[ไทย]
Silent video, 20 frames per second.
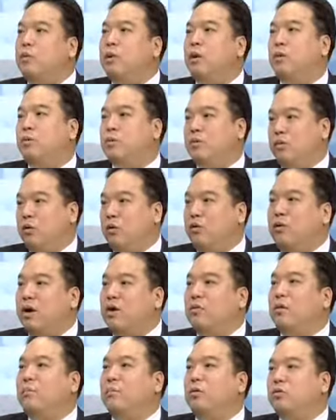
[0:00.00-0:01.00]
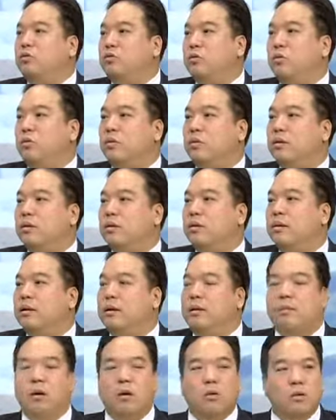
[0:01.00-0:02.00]
เรามีรถไฟความเร็วสูงครับ
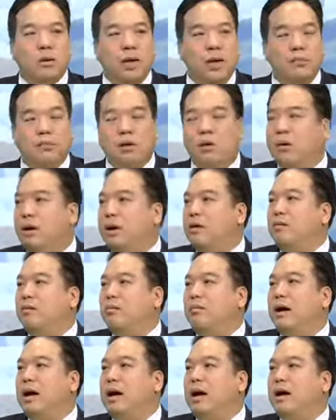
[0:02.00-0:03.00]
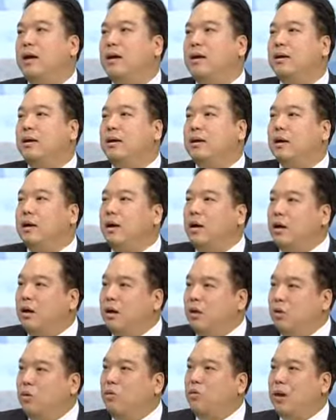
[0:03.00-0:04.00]
บอกกรุงเทพนครราชสีมา
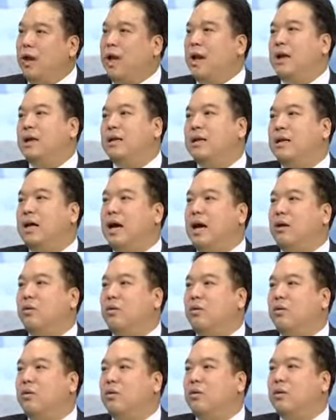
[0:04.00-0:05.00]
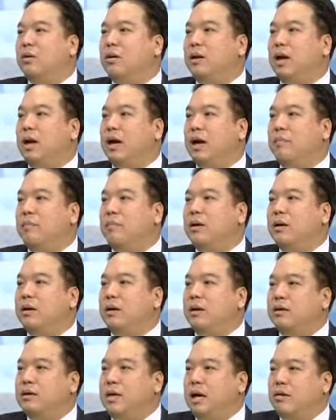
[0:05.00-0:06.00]
ลดเวลาการเดินทางลงนะครับ
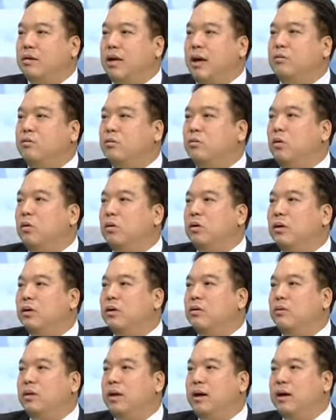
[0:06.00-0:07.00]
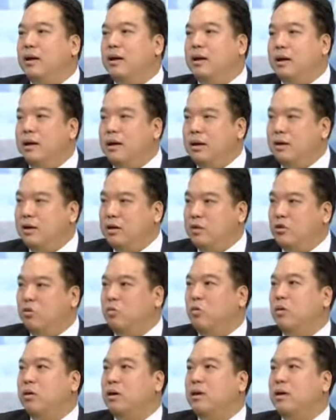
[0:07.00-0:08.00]
จาก 3 ชั่วโมงครึ่งตรงนี้เหลือชั่
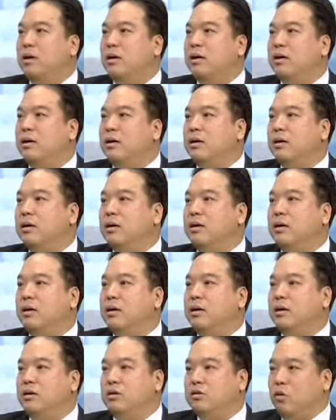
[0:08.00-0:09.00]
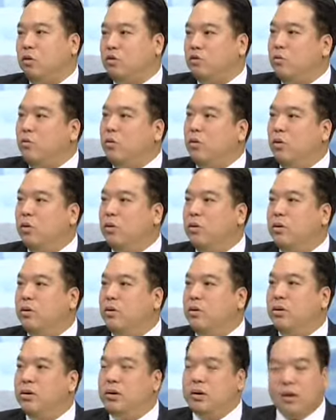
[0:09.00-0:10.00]
วโมงครึ่งครับเหลือ2ชั่วโมง
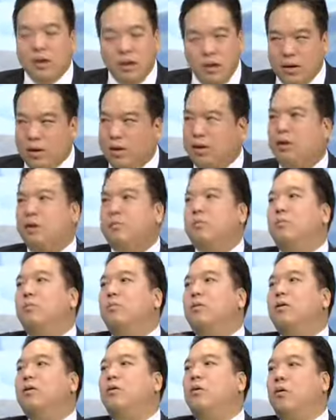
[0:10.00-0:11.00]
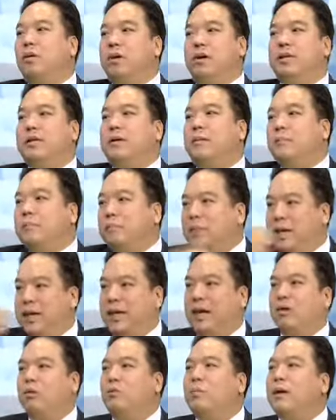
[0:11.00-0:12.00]
ครับ ผมว่าคนจะเป
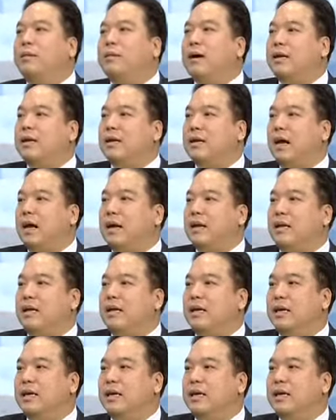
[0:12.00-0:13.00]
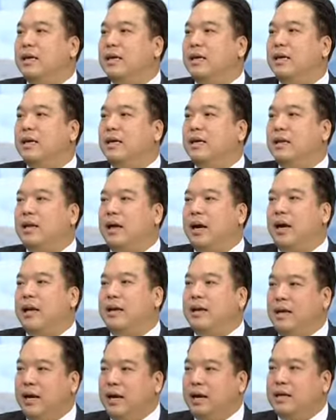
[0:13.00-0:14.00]
ลี่ยนรูปแบบการเดินทางทันทีนะฮะ
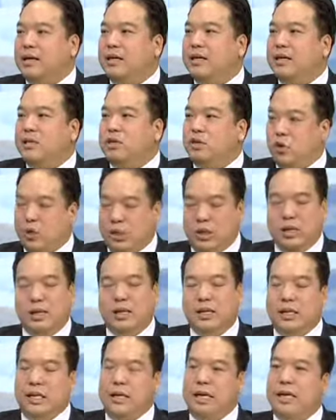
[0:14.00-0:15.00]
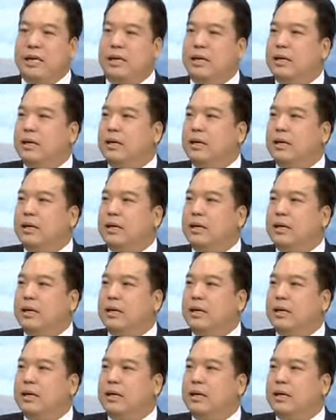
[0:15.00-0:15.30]
เนี่ยคือจุดที่